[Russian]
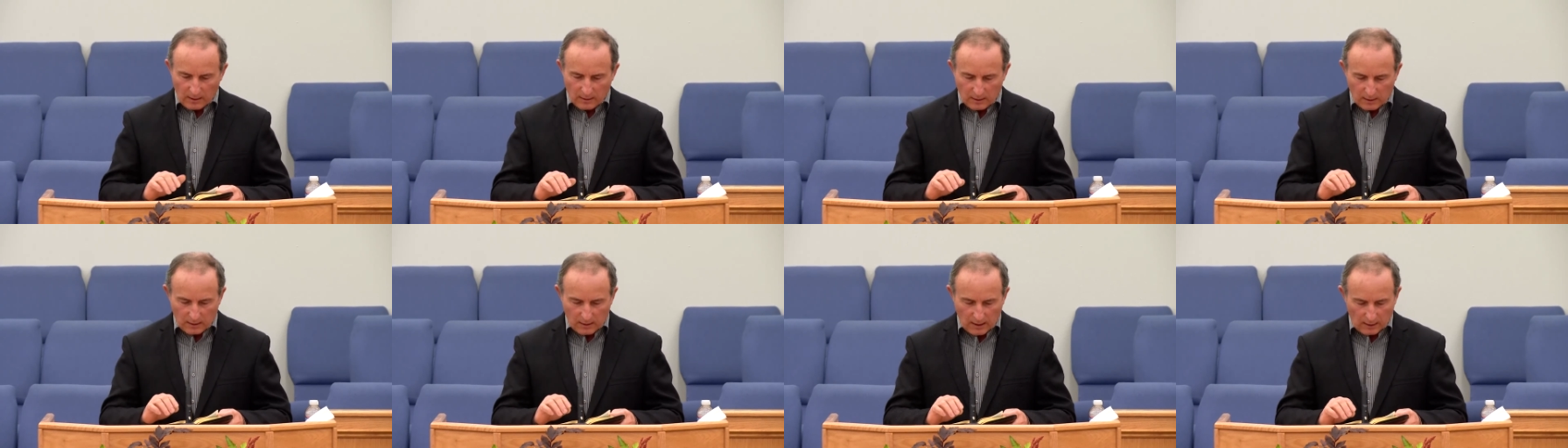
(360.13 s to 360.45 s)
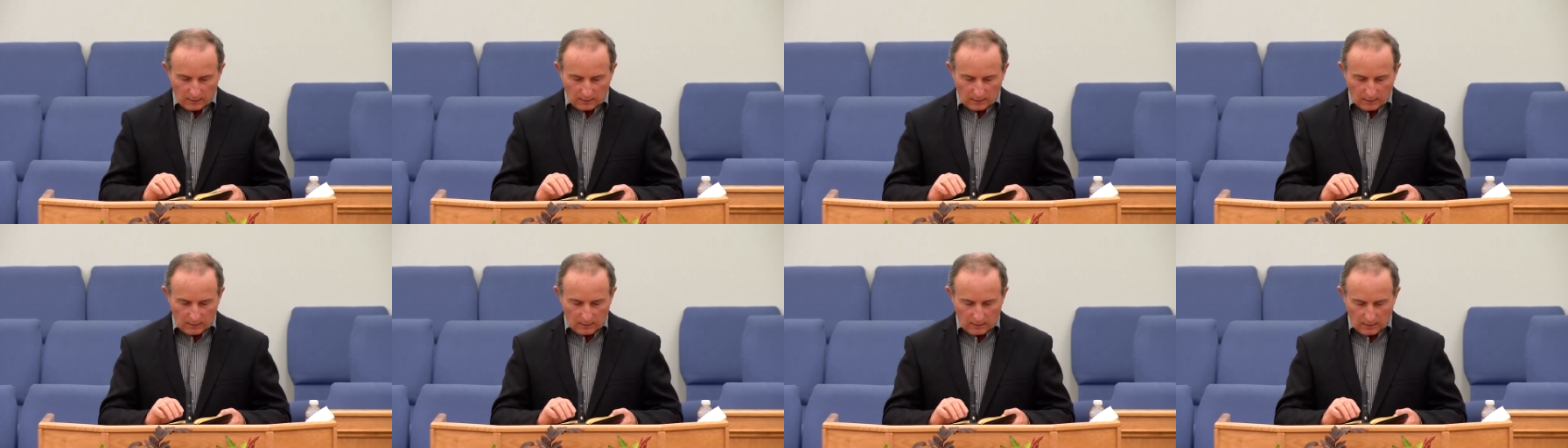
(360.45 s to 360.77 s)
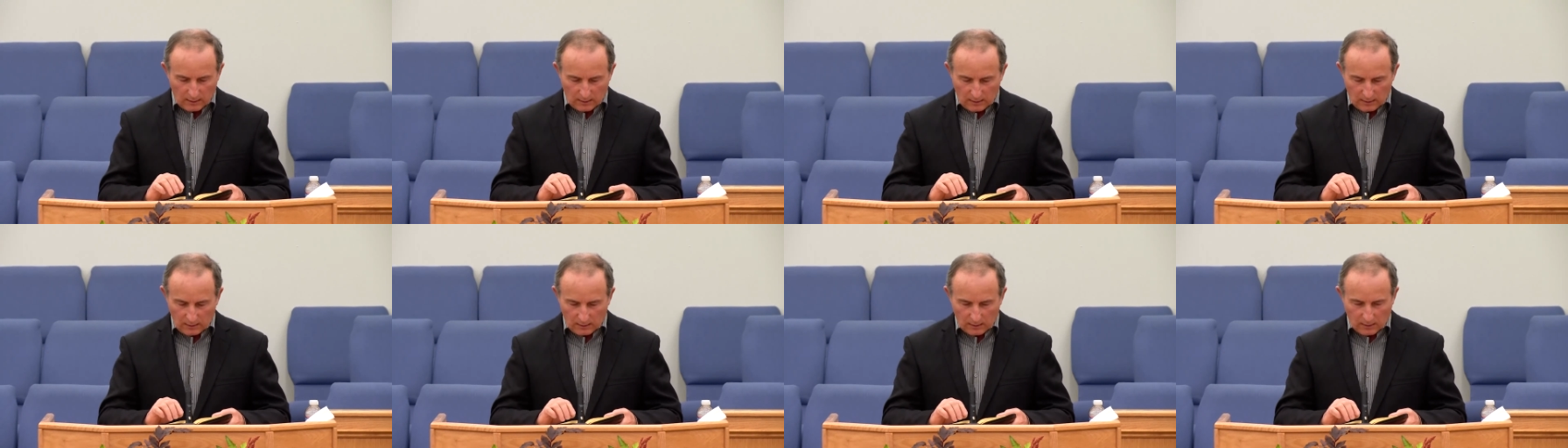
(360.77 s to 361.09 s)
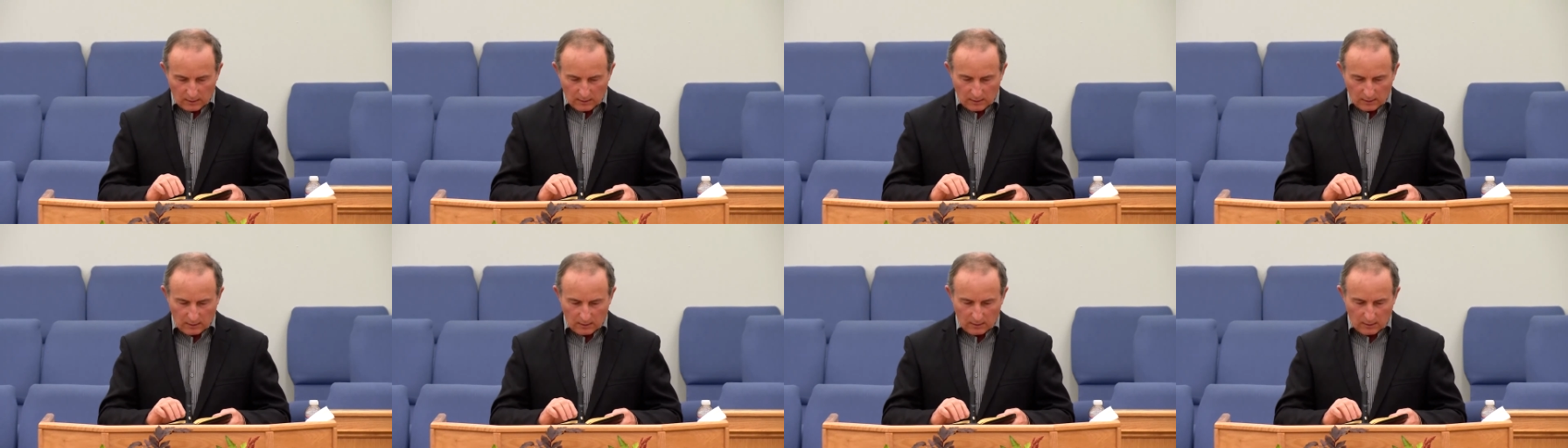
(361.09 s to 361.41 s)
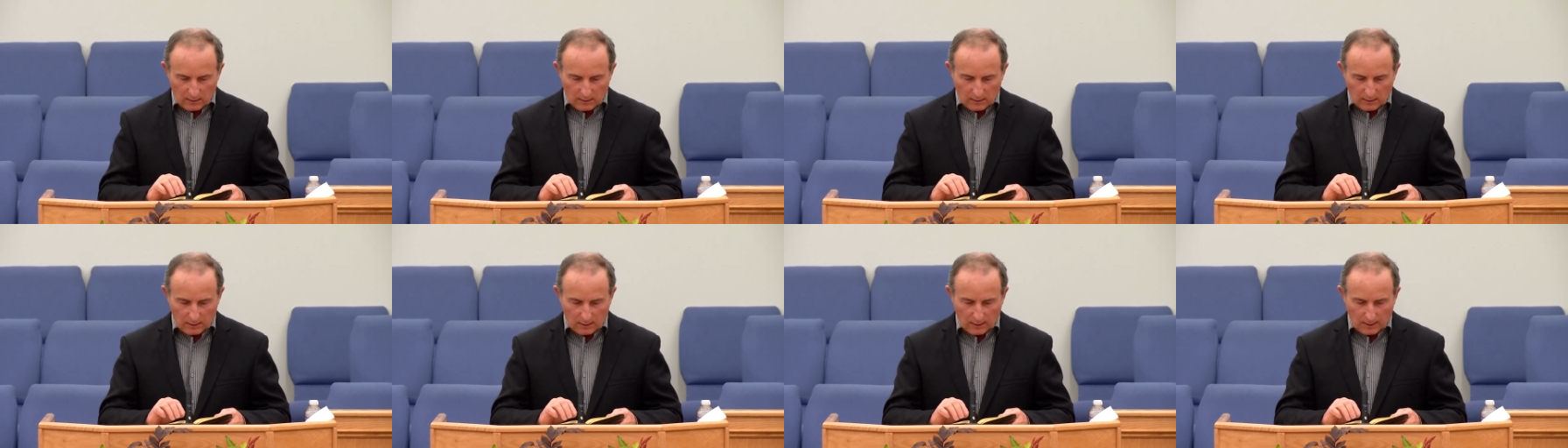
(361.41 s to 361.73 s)
10 и 11
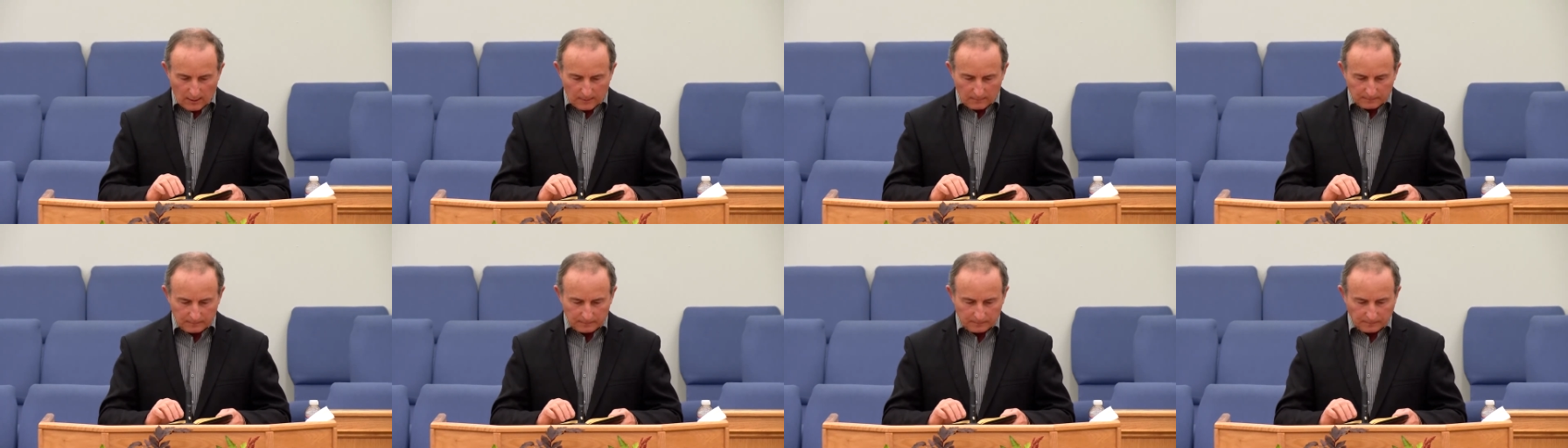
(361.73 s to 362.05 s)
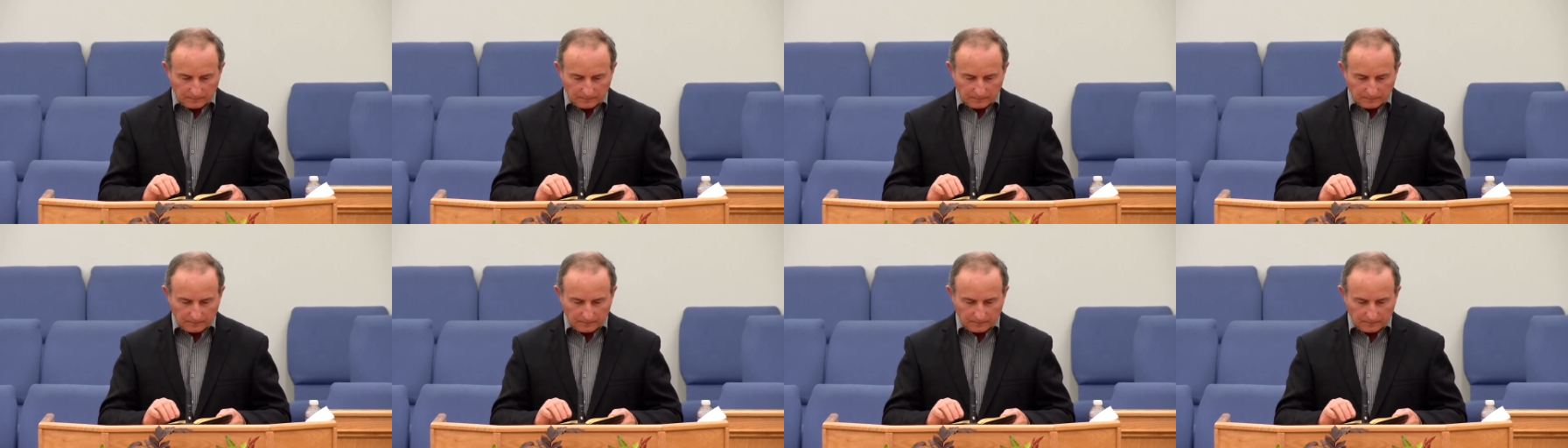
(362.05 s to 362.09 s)
стихи.